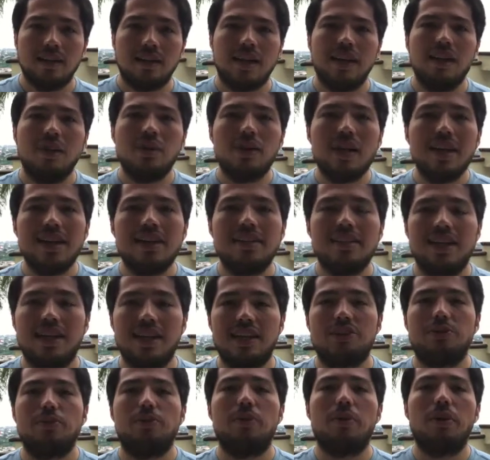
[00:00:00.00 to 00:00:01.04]
¿Qué es lo que
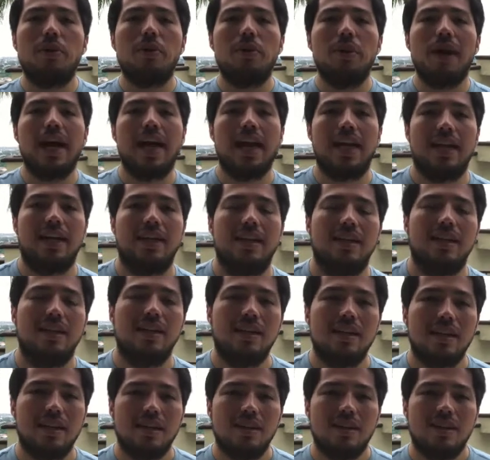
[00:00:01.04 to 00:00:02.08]
quisieras probar?
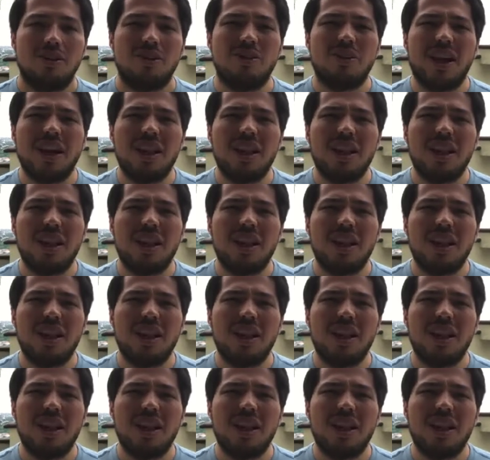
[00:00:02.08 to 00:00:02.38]
¿O